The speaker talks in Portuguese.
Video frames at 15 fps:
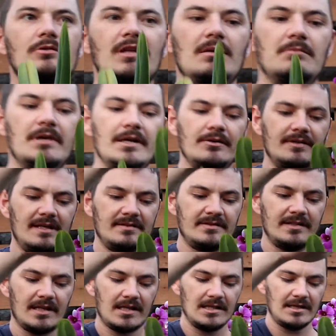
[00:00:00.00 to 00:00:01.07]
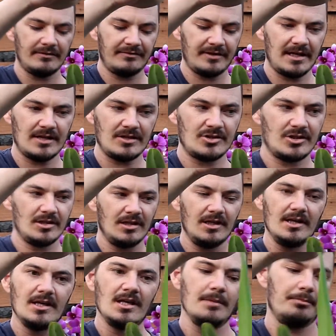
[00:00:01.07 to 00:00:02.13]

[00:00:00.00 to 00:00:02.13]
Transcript: o tamanho desse daqui da frente. E